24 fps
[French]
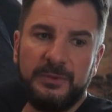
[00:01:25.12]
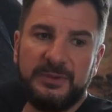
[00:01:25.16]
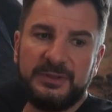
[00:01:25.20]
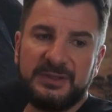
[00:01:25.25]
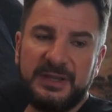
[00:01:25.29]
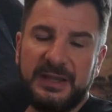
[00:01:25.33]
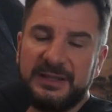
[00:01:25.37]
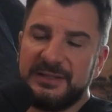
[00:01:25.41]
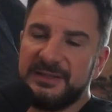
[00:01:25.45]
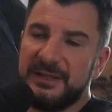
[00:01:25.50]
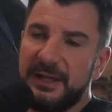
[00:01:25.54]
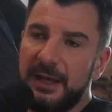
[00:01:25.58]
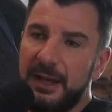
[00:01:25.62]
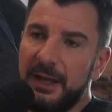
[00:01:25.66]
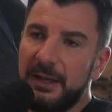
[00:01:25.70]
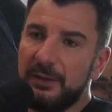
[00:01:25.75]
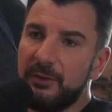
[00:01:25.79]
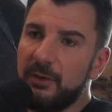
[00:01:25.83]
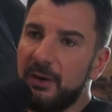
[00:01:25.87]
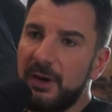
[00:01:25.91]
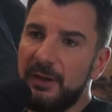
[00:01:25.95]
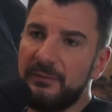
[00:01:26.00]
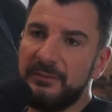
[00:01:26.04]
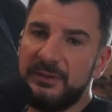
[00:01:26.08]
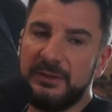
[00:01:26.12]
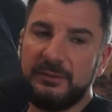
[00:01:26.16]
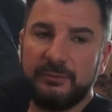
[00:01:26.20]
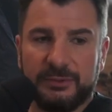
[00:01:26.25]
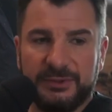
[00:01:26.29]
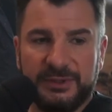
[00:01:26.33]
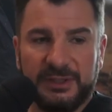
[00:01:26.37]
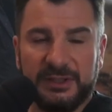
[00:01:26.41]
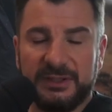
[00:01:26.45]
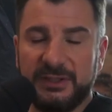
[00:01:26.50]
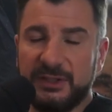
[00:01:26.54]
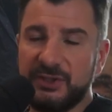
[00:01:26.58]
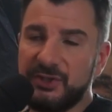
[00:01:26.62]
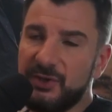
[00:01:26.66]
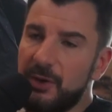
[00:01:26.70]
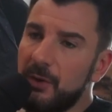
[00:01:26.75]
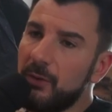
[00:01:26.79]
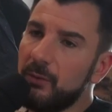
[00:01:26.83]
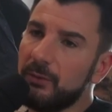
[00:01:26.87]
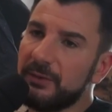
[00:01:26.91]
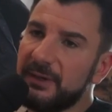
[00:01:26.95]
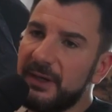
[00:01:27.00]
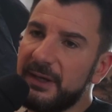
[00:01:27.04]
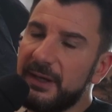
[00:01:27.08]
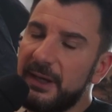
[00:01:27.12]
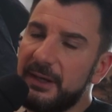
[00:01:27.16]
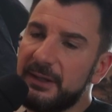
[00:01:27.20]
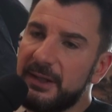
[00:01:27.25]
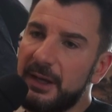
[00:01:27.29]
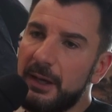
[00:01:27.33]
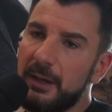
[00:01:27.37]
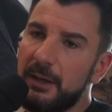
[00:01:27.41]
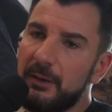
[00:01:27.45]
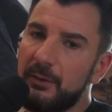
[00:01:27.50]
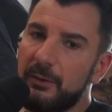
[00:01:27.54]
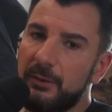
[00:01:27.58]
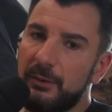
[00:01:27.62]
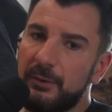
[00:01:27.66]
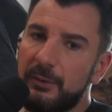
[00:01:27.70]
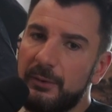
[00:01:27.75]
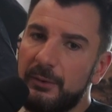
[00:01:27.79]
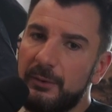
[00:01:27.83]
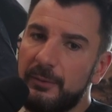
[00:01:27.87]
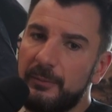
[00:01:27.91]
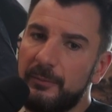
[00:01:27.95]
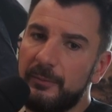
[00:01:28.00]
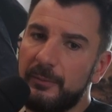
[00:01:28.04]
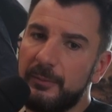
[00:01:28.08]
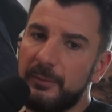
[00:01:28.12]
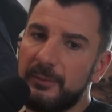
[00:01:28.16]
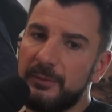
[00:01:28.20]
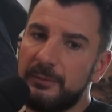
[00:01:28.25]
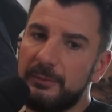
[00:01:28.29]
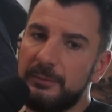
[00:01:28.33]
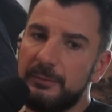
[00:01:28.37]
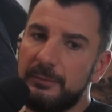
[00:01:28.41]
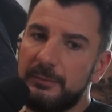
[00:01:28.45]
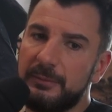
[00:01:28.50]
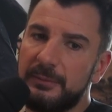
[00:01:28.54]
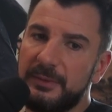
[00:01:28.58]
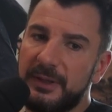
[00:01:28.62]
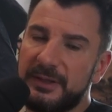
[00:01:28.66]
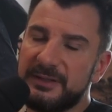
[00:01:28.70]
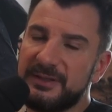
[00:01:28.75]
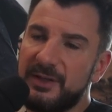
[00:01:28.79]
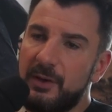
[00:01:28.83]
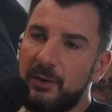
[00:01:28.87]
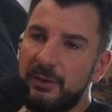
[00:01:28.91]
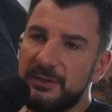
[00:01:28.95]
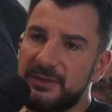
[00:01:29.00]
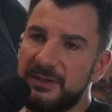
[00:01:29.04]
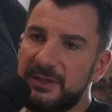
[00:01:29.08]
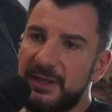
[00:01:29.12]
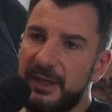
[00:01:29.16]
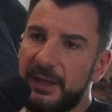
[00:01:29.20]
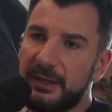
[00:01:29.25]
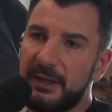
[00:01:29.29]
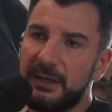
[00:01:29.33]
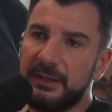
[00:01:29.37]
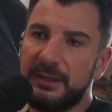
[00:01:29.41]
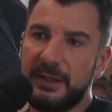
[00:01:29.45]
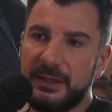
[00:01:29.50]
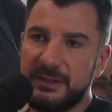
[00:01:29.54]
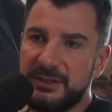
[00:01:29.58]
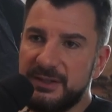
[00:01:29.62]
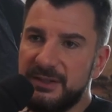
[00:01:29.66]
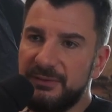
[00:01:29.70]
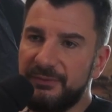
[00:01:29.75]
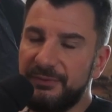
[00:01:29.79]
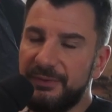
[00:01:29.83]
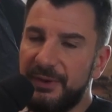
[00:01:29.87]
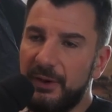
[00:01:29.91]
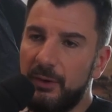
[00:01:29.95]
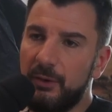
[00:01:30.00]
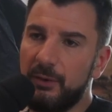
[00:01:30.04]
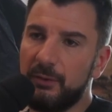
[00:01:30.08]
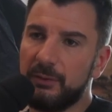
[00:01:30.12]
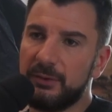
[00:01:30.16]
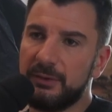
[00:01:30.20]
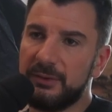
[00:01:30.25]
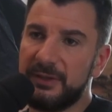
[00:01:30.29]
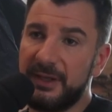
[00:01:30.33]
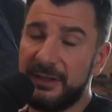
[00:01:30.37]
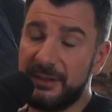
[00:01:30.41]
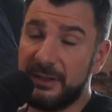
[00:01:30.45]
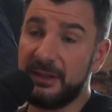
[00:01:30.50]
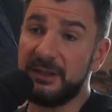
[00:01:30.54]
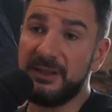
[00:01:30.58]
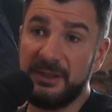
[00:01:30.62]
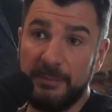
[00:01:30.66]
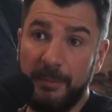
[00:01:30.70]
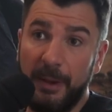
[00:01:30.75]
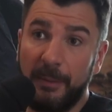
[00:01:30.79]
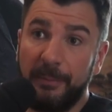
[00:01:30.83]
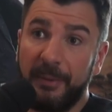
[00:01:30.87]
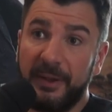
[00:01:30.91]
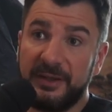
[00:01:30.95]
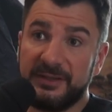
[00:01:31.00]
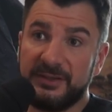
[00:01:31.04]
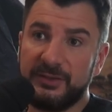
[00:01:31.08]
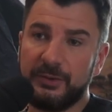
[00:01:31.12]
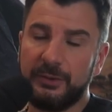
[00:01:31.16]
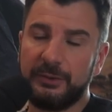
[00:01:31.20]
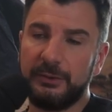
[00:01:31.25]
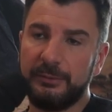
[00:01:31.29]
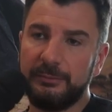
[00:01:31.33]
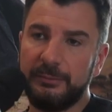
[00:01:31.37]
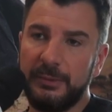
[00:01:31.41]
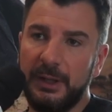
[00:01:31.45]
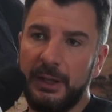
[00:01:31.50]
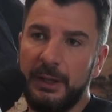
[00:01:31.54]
c'est assez rare dans la vie de vous dire tiens, j'ai rencontré quelqu'un d'extraordinaire, quelqu'un de différent, quelqu'un qui m'impressionne.